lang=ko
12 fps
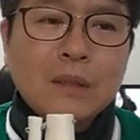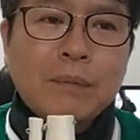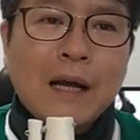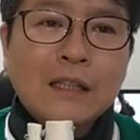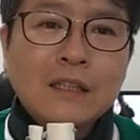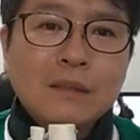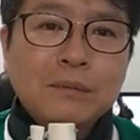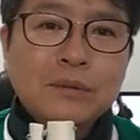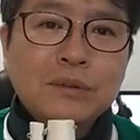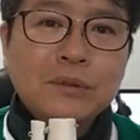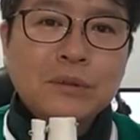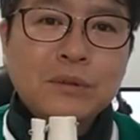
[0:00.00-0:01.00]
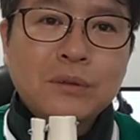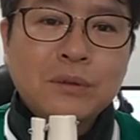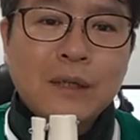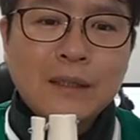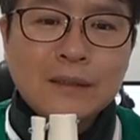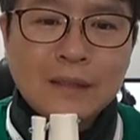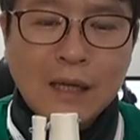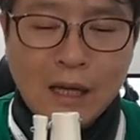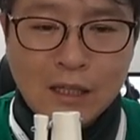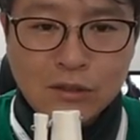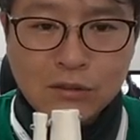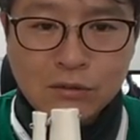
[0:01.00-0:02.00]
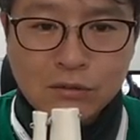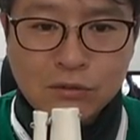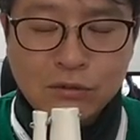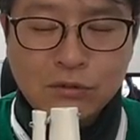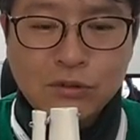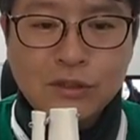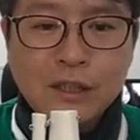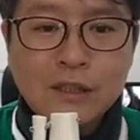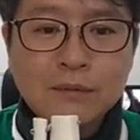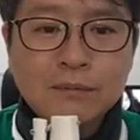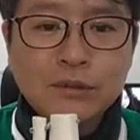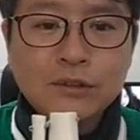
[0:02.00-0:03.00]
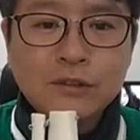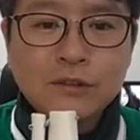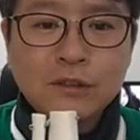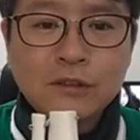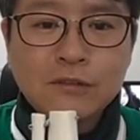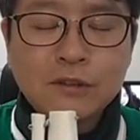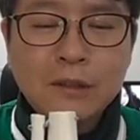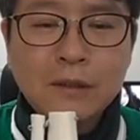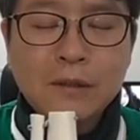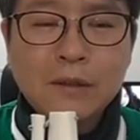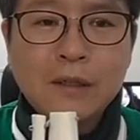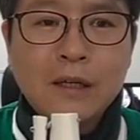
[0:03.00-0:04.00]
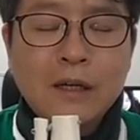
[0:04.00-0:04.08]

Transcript: 반기부스로 한 4주 유지하는 분들도 있고요.